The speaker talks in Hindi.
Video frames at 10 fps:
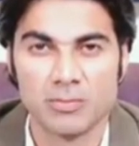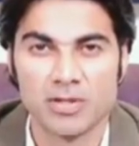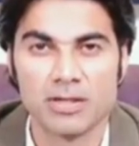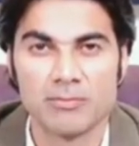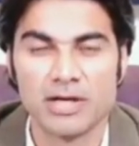और तेरे
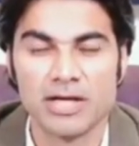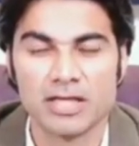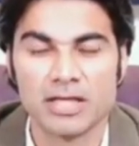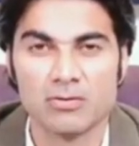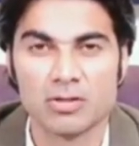ऊपर
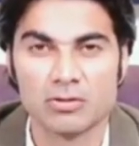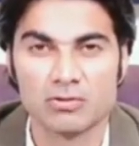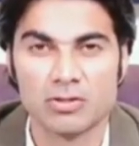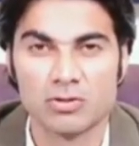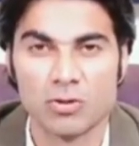कंप्लेंट कराऊंगा
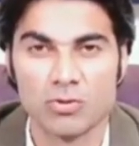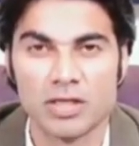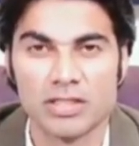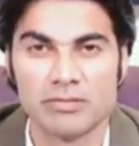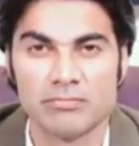और तुझे
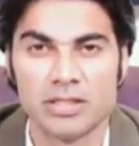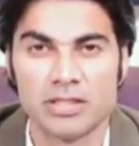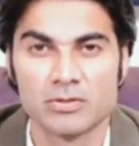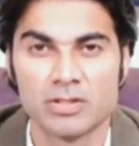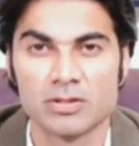छोड़ूंगा नहीं अब
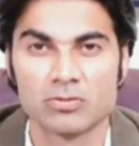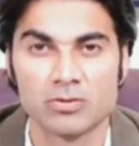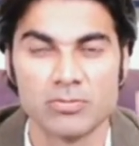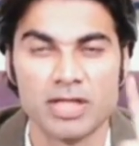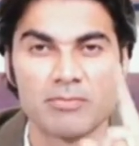मैं क्योंकि
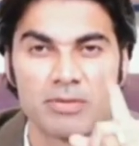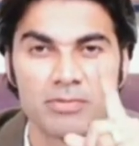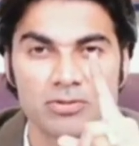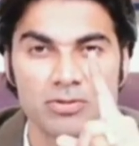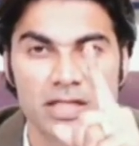तू मेरे
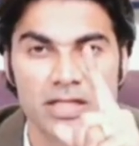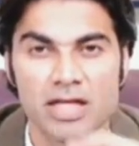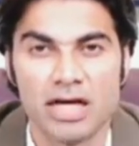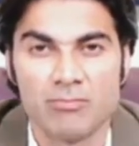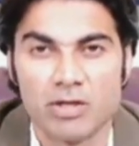परमेश्वर
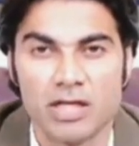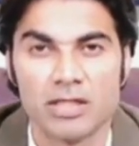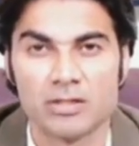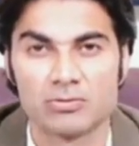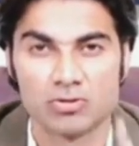के खिलाफ
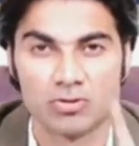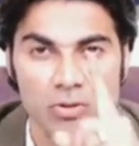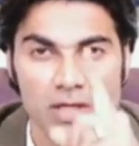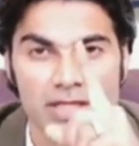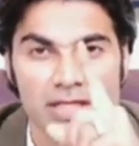बोला है तू
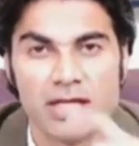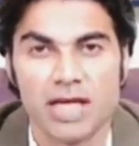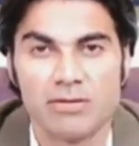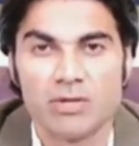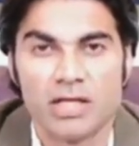स्वर के
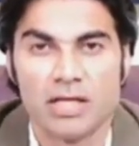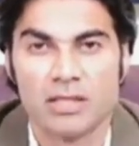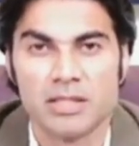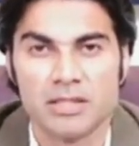खिलाफ बोला